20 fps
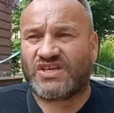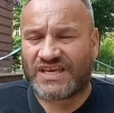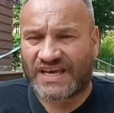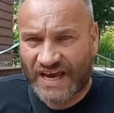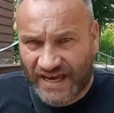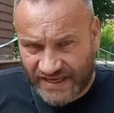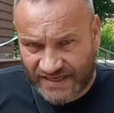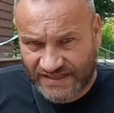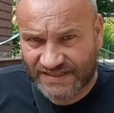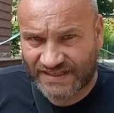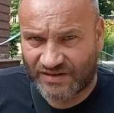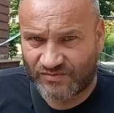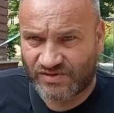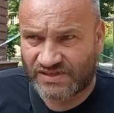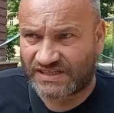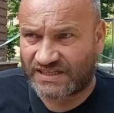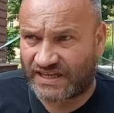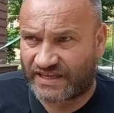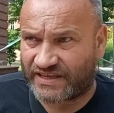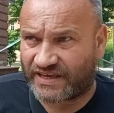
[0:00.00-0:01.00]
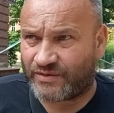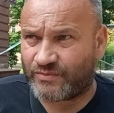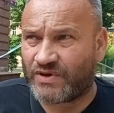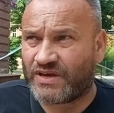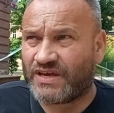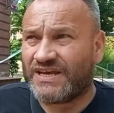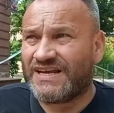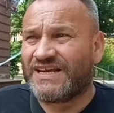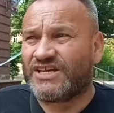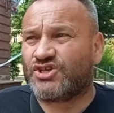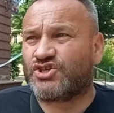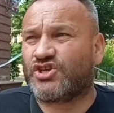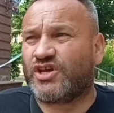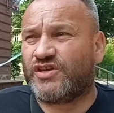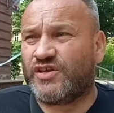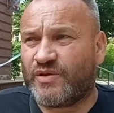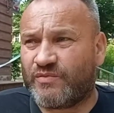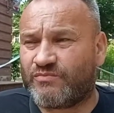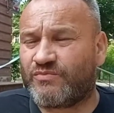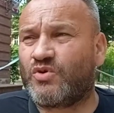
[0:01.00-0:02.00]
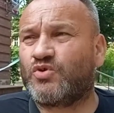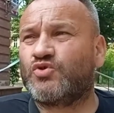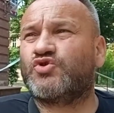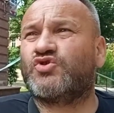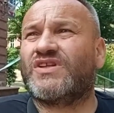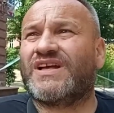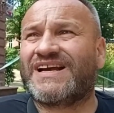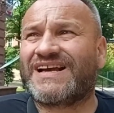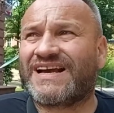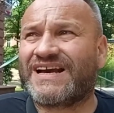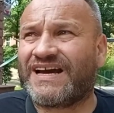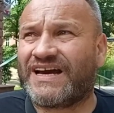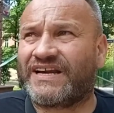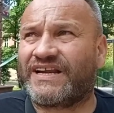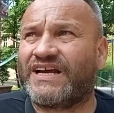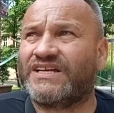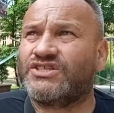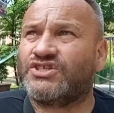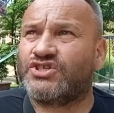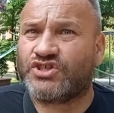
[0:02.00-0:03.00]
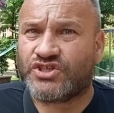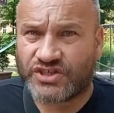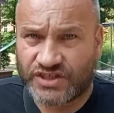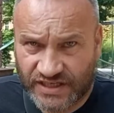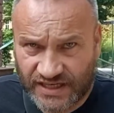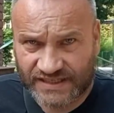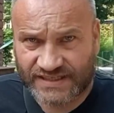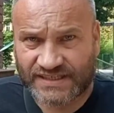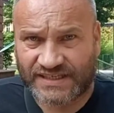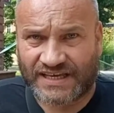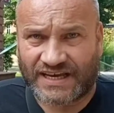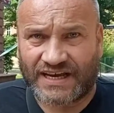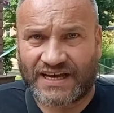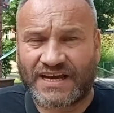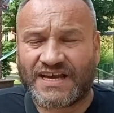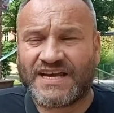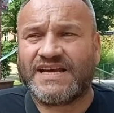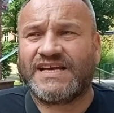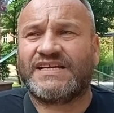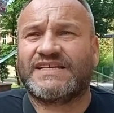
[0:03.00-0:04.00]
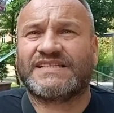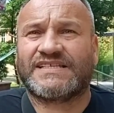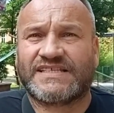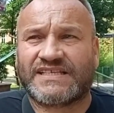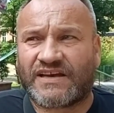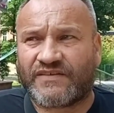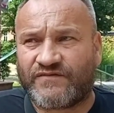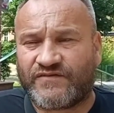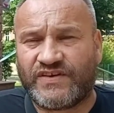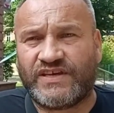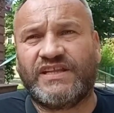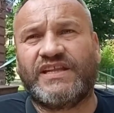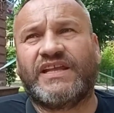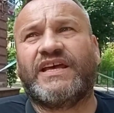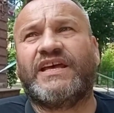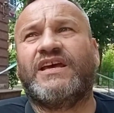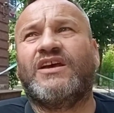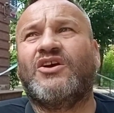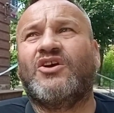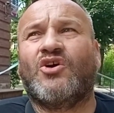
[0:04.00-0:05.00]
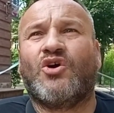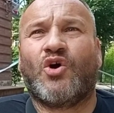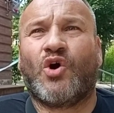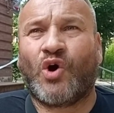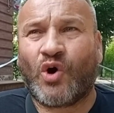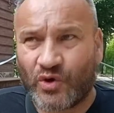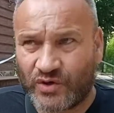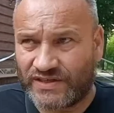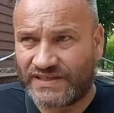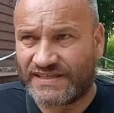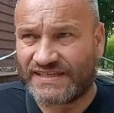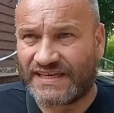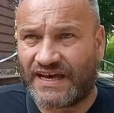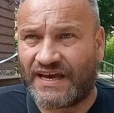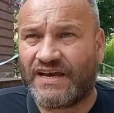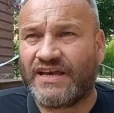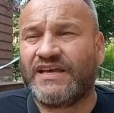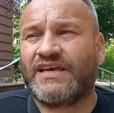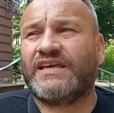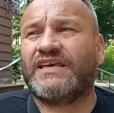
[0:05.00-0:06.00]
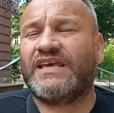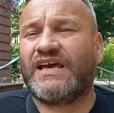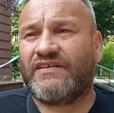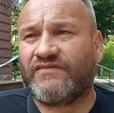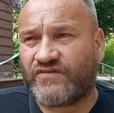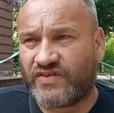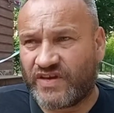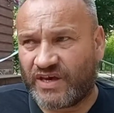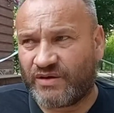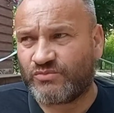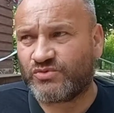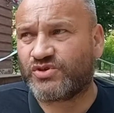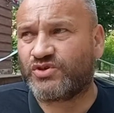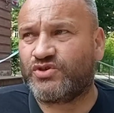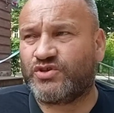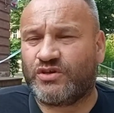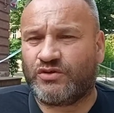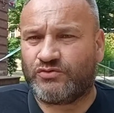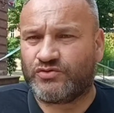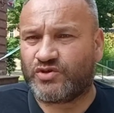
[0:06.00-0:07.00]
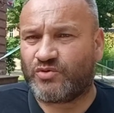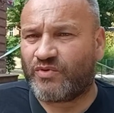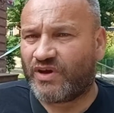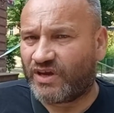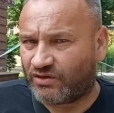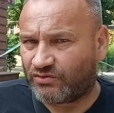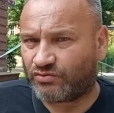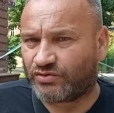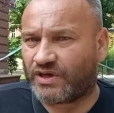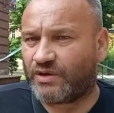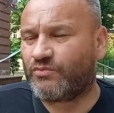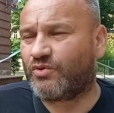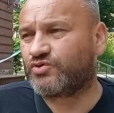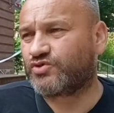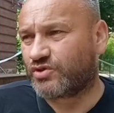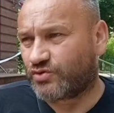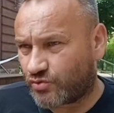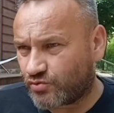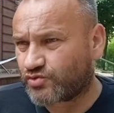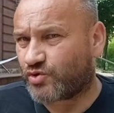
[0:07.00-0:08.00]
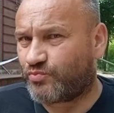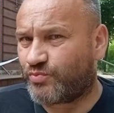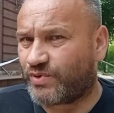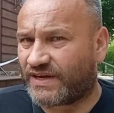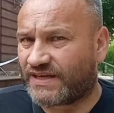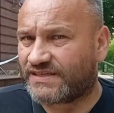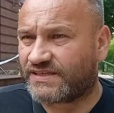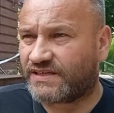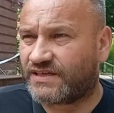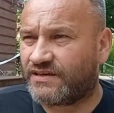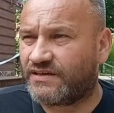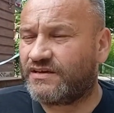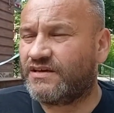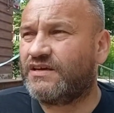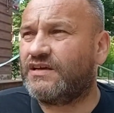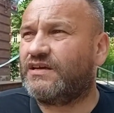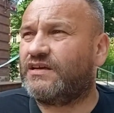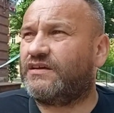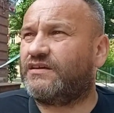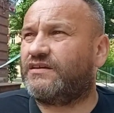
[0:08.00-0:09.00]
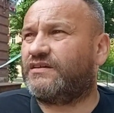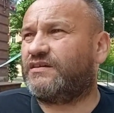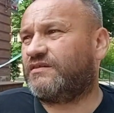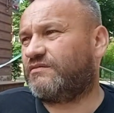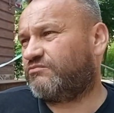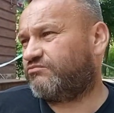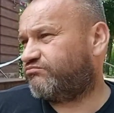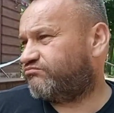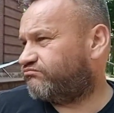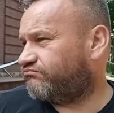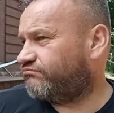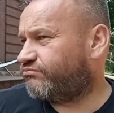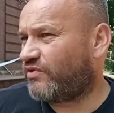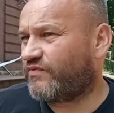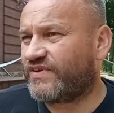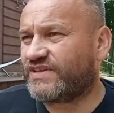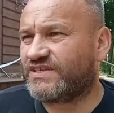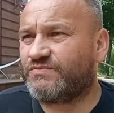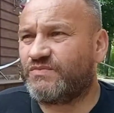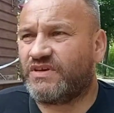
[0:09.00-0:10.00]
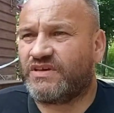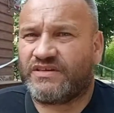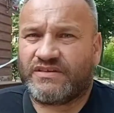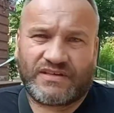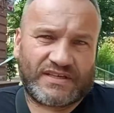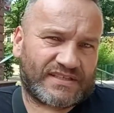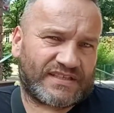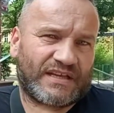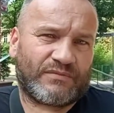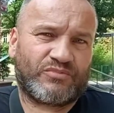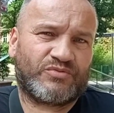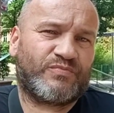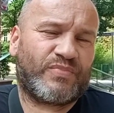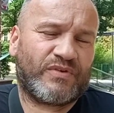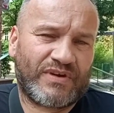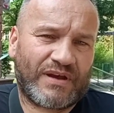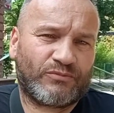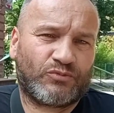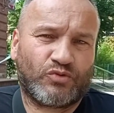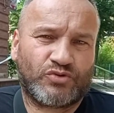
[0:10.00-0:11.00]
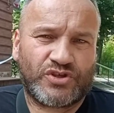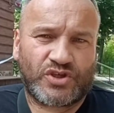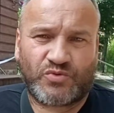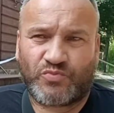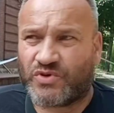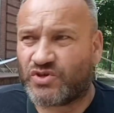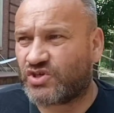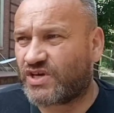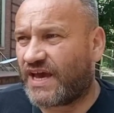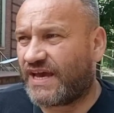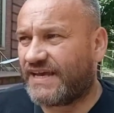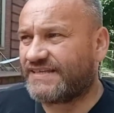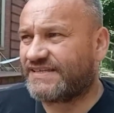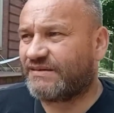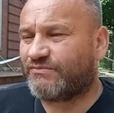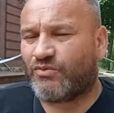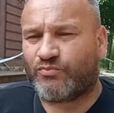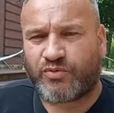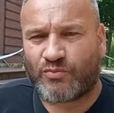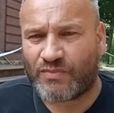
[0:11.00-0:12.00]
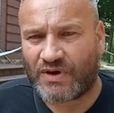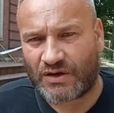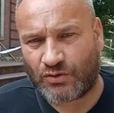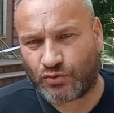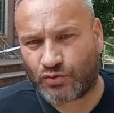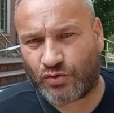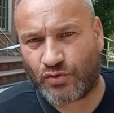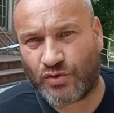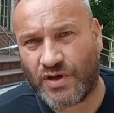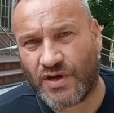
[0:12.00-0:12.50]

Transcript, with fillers: ja jestem zdaniem, że nie można karać Zbiorowo. dziecka mhm. za winę ojca. Ja mhm. wiem, że ci ludzie mają tutaj może dużo pracy. Yy, powiedzmy, jestem, byłem tu gdzieś mieszkańcem, bo pomalutku... Chodzi o